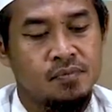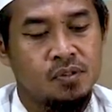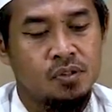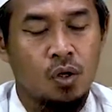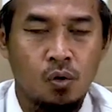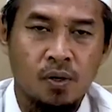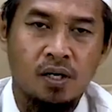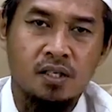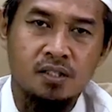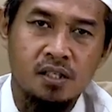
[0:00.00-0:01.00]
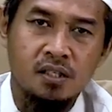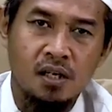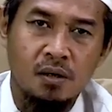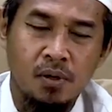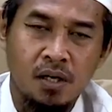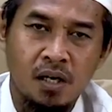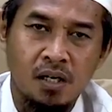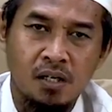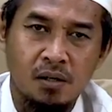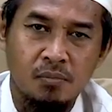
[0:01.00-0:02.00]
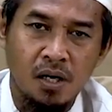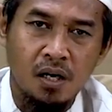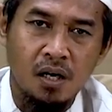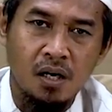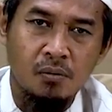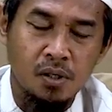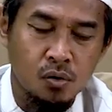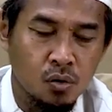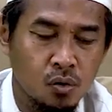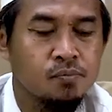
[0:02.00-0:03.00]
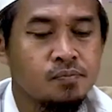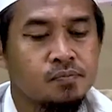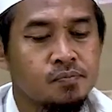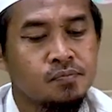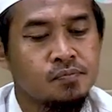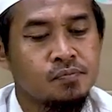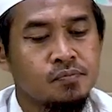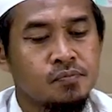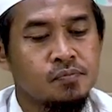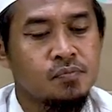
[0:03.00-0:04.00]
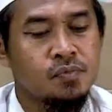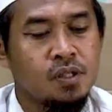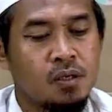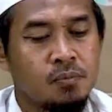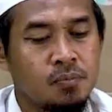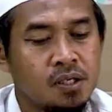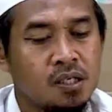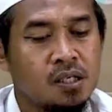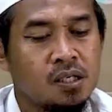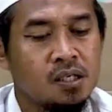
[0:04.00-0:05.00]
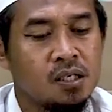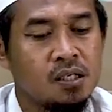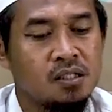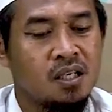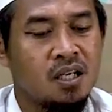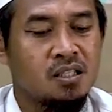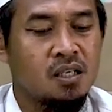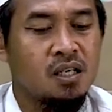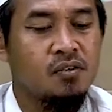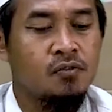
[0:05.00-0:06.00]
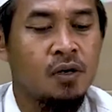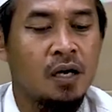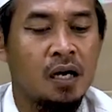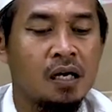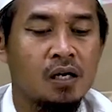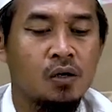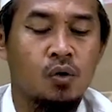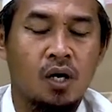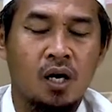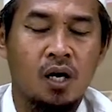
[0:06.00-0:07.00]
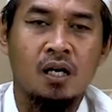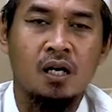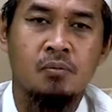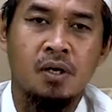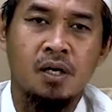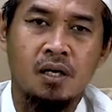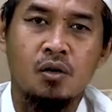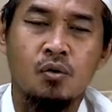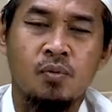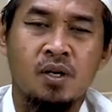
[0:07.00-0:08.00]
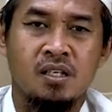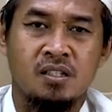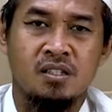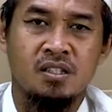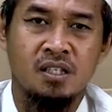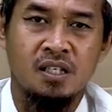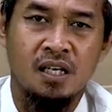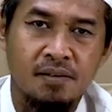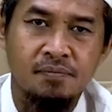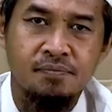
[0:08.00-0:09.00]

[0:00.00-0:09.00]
Sauma di sini tidak menahan dari makan minum tapi dijelaskan falan ukal ukallimal yauma insya,